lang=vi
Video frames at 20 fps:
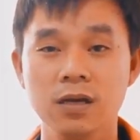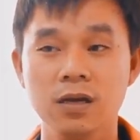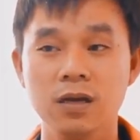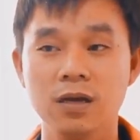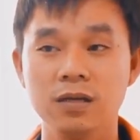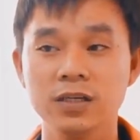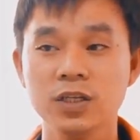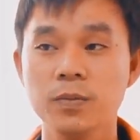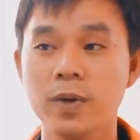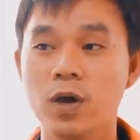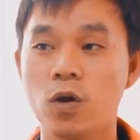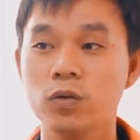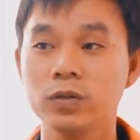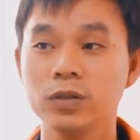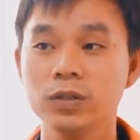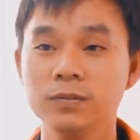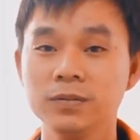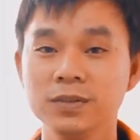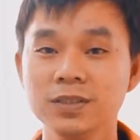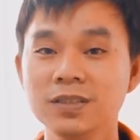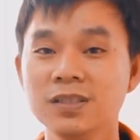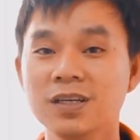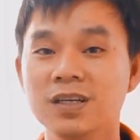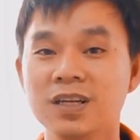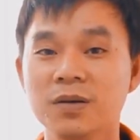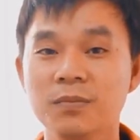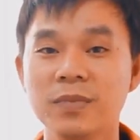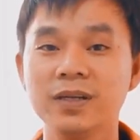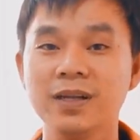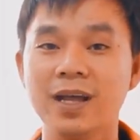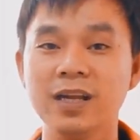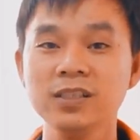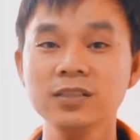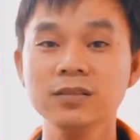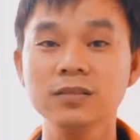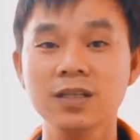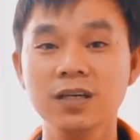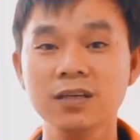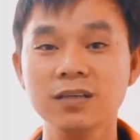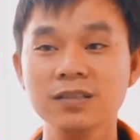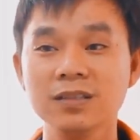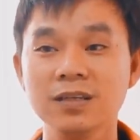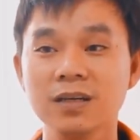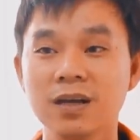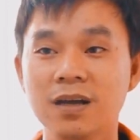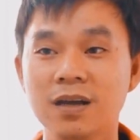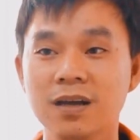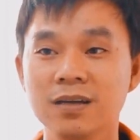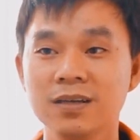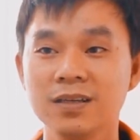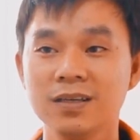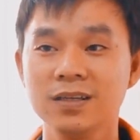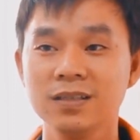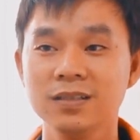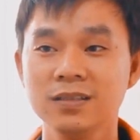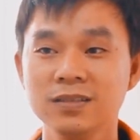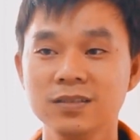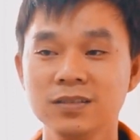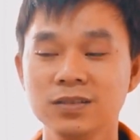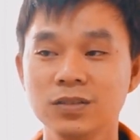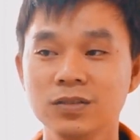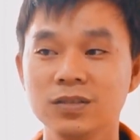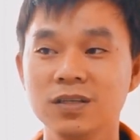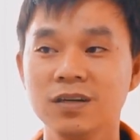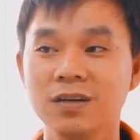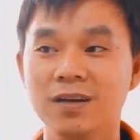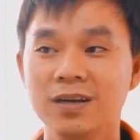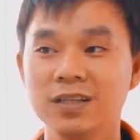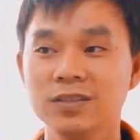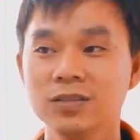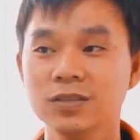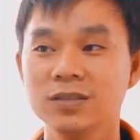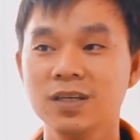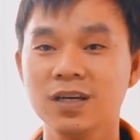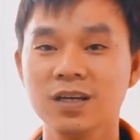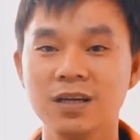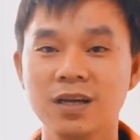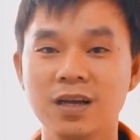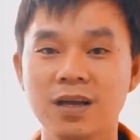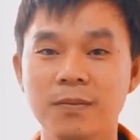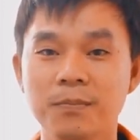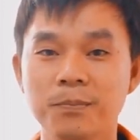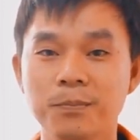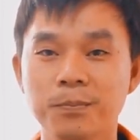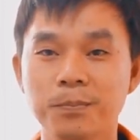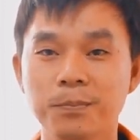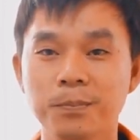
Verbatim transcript: à, điều mà hồi trước giờ là mình đã chưa từng à, chưa từng gọi là chưa từng à,